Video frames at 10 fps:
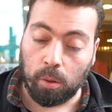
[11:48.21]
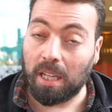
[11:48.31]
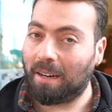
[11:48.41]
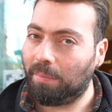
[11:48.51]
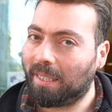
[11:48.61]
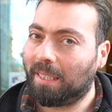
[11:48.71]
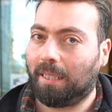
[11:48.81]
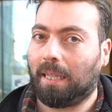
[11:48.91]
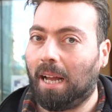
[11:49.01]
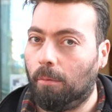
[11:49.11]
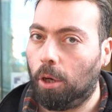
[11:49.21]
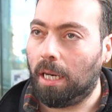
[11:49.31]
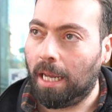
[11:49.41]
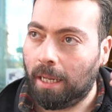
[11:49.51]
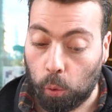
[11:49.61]
bunlar bir tık daha
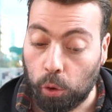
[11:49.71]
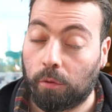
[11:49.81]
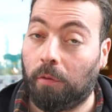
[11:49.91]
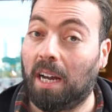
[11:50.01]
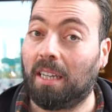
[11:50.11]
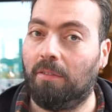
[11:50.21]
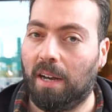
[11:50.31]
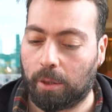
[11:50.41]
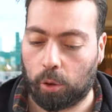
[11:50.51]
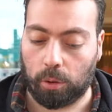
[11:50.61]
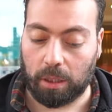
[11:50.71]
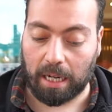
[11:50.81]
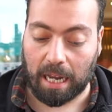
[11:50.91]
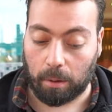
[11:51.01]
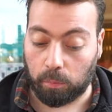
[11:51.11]
böyle üst farklı
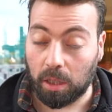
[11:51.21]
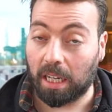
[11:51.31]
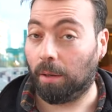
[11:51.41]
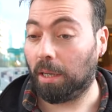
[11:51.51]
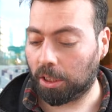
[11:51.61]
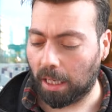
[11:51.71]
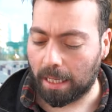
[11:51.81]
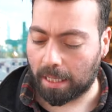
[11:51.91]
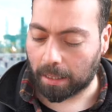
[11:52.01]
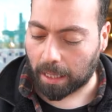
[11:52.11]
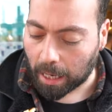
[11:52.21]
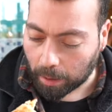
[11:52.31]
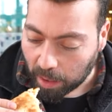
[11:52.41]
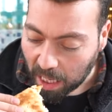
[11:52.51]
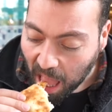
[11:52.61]
versiyonları yani. Bunlar da başka lezzetler
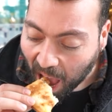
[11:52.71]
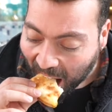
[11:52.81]
harbiden.